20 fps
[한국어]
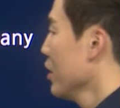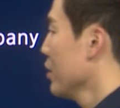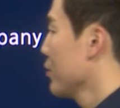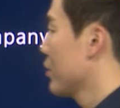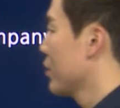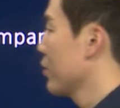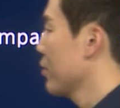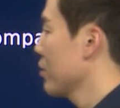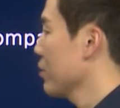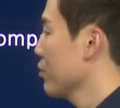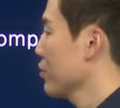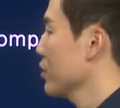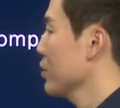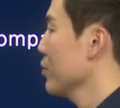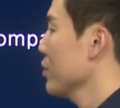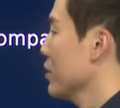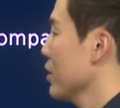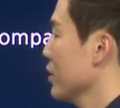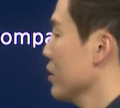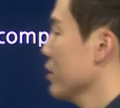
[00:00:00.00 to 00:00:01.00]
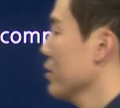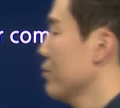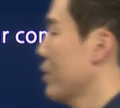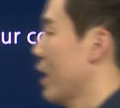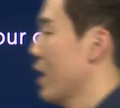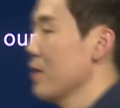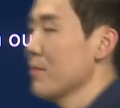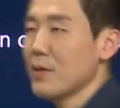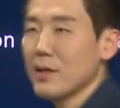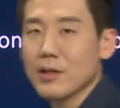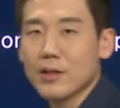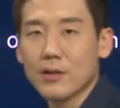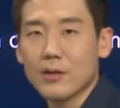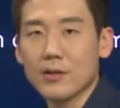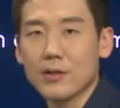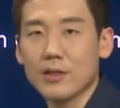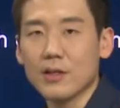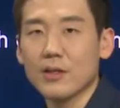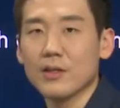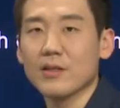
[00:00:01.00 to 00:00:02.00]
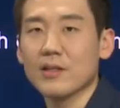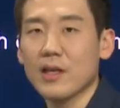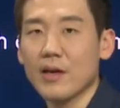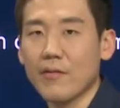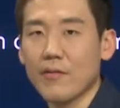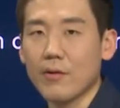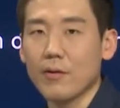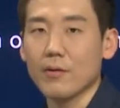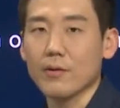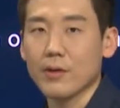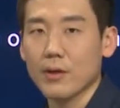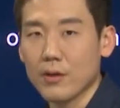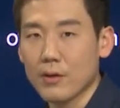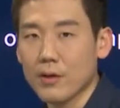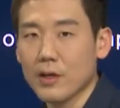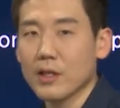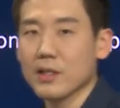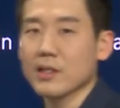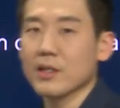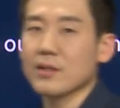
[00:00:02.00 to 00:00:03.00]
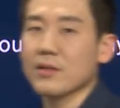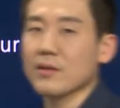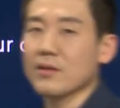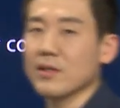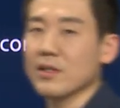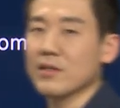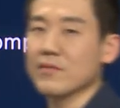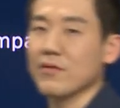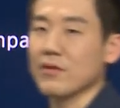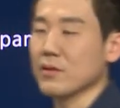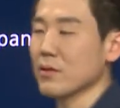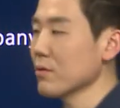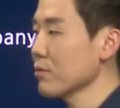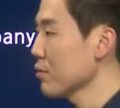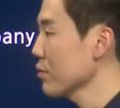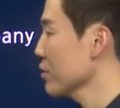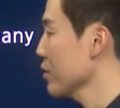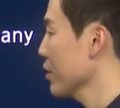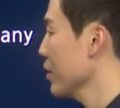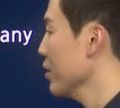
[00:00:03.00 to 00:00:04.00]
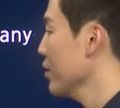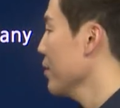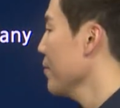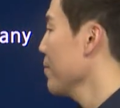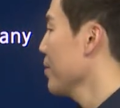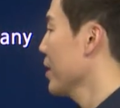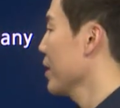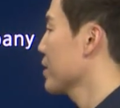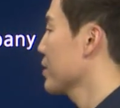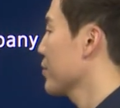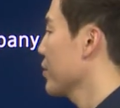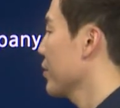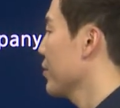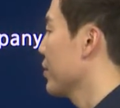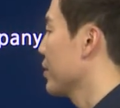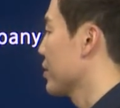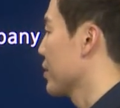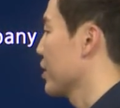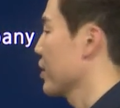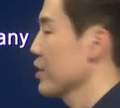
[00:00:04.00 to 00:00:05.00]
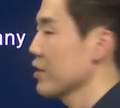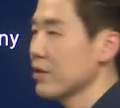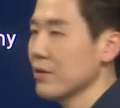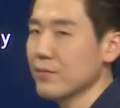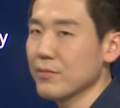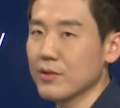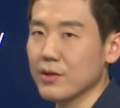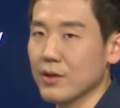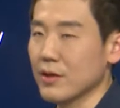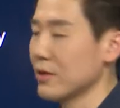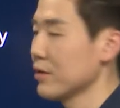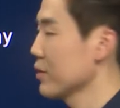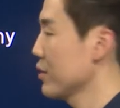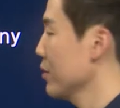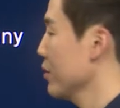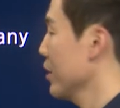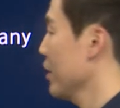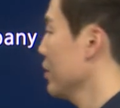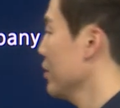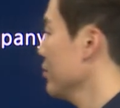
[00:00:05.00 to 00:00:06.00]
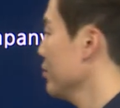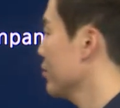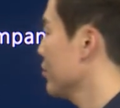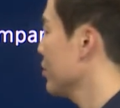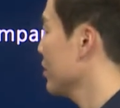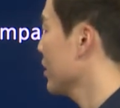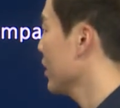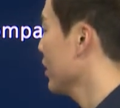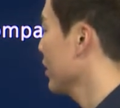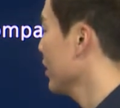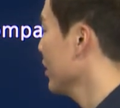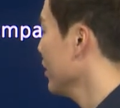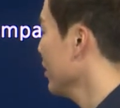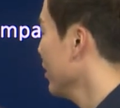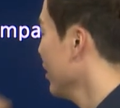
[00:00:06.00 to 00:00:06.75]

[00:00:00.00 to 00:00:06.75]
비번을 보시면 사실은 말만 길었지 several, 여러 가지의 successful, 성공적인 experiments, 실험들. 즉 얘는 문장이